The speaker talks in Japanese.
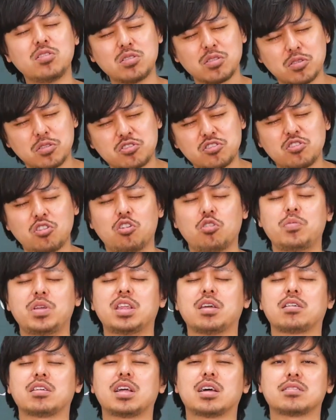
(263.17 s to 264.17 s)
ちょっとそっちの方
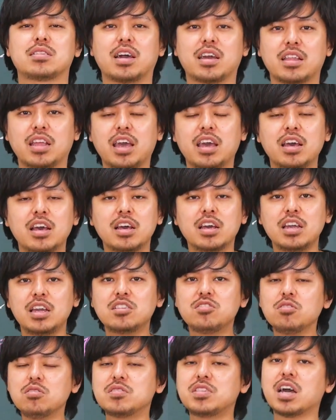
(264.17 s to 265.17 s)
見てくださいね。
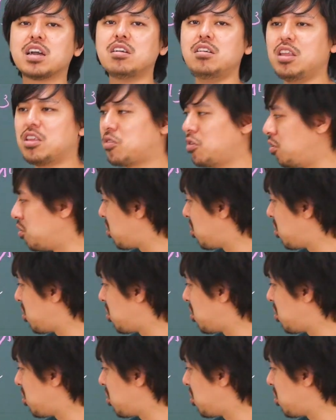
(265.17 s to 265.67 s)
一応ざっくりと